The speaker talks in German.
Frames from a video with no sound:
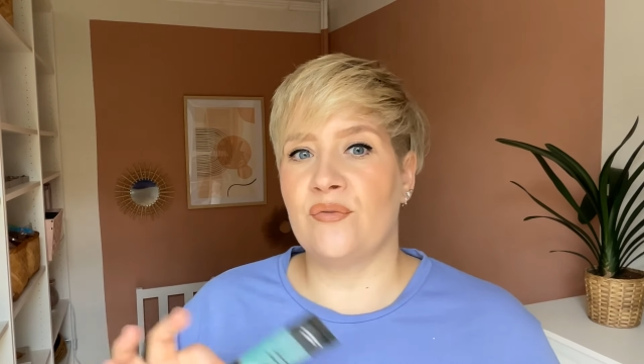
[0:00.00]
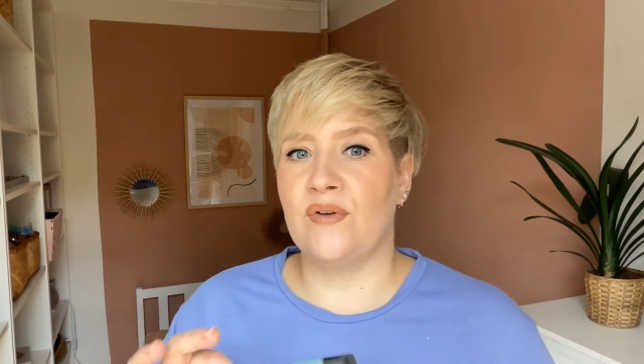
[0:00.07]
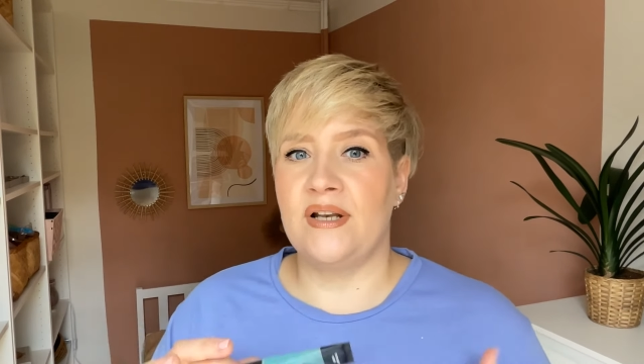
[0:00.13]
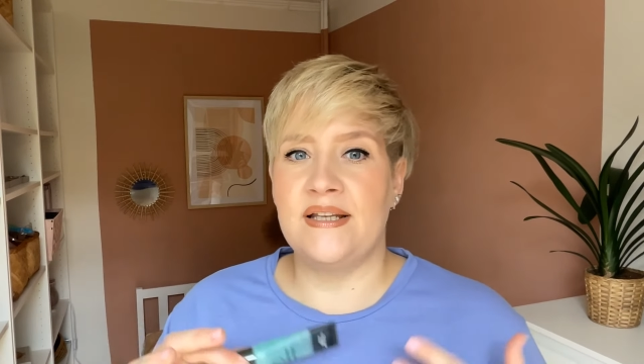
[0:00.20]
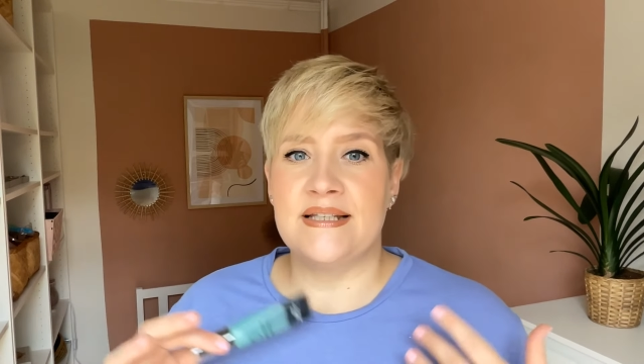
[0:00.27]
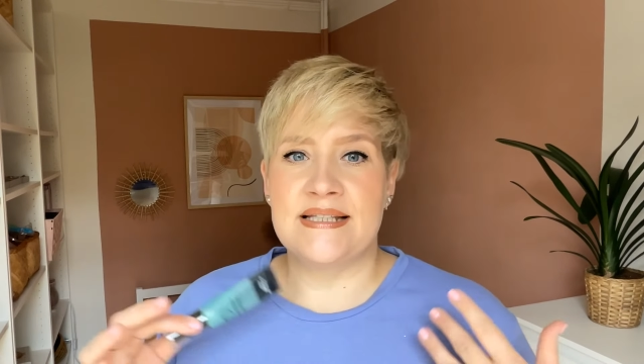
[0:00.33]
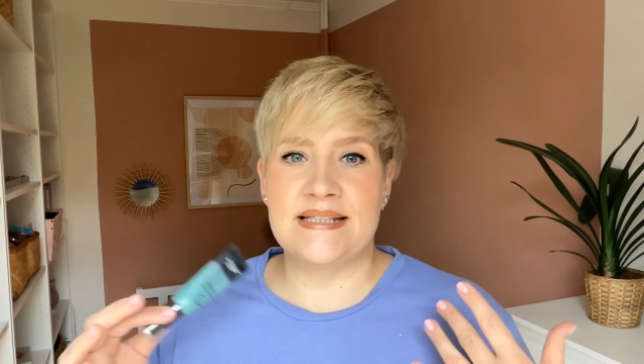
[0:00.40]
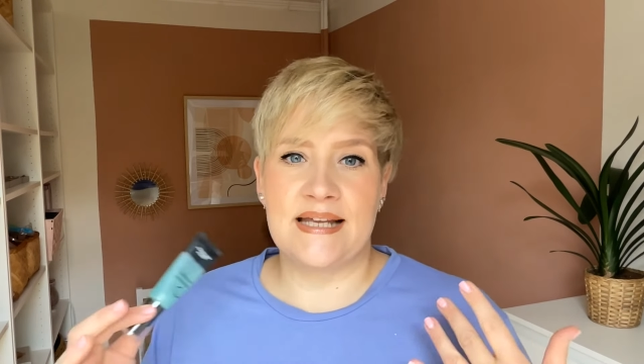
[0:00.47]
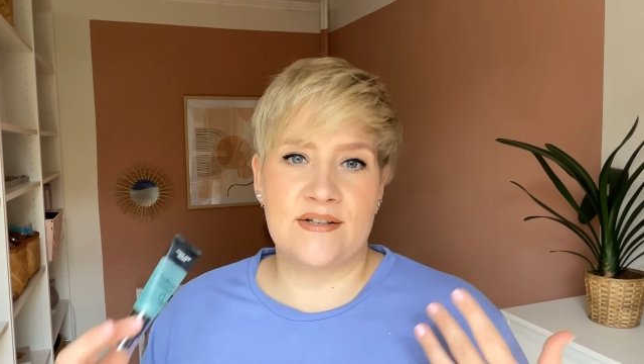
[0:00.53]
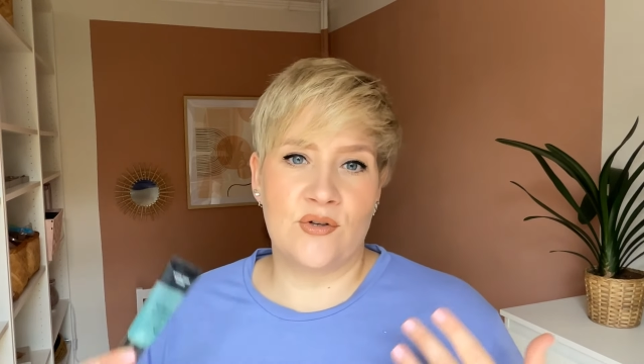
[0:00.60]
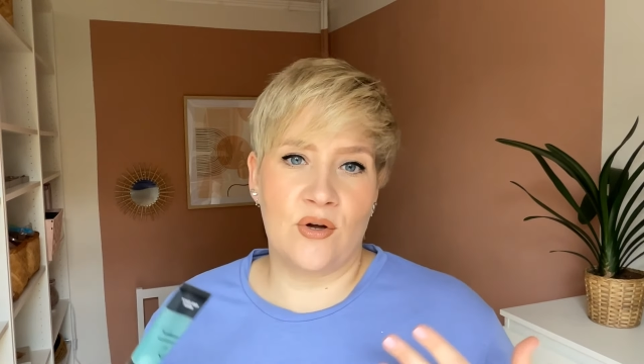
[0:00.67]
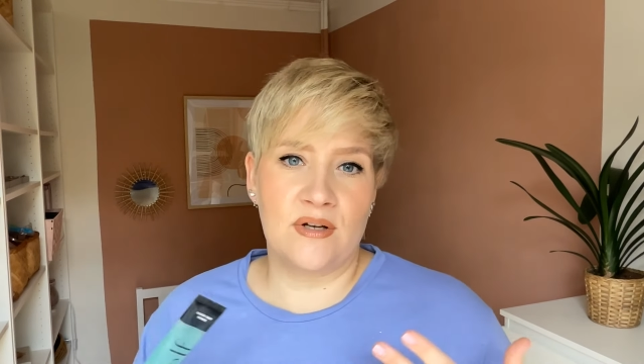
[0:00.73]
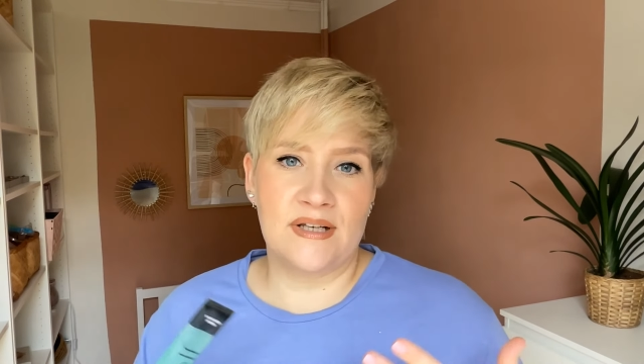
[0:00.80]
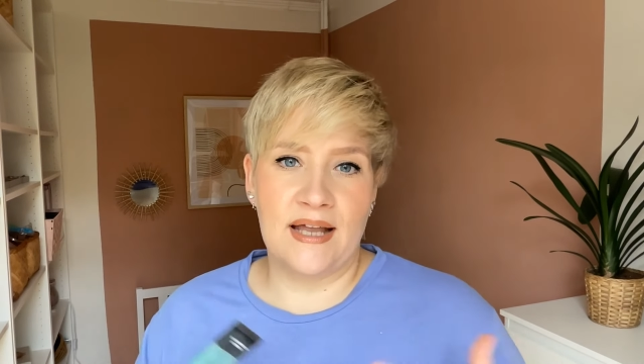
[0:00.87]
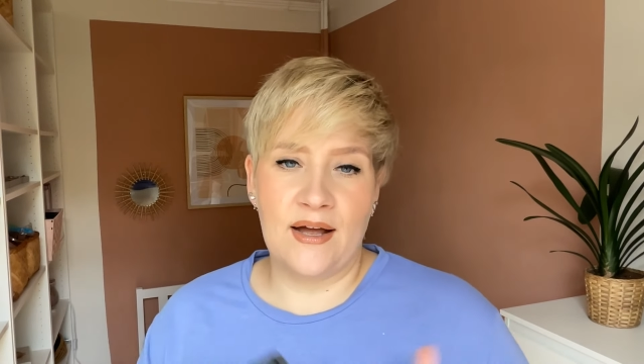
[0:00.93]
weil ihr eine sehr
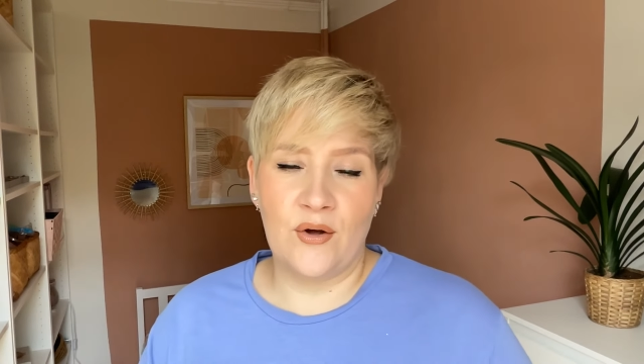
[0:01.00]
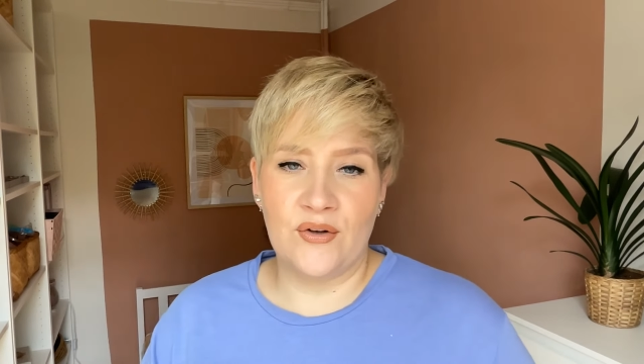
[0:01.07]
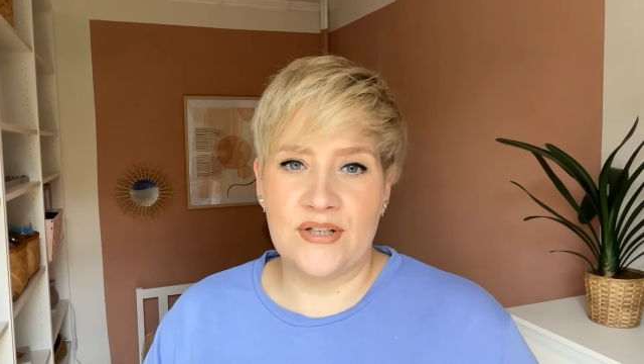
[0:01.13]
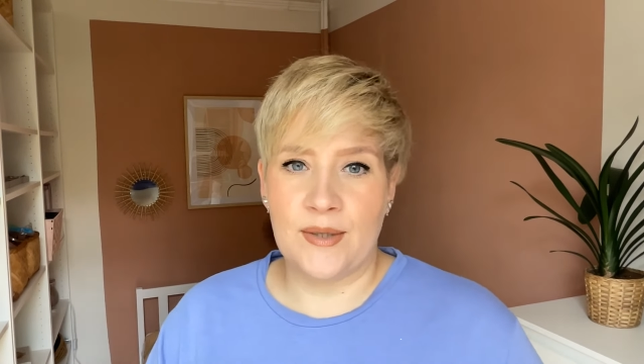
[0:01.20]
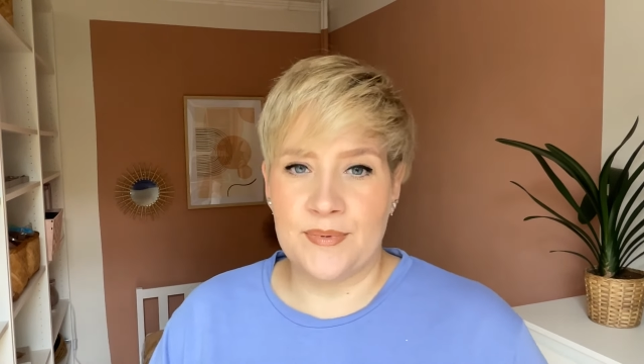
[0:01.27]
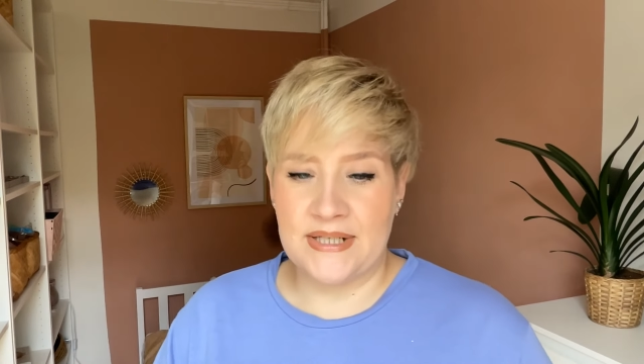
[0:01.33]
trockene Haut habt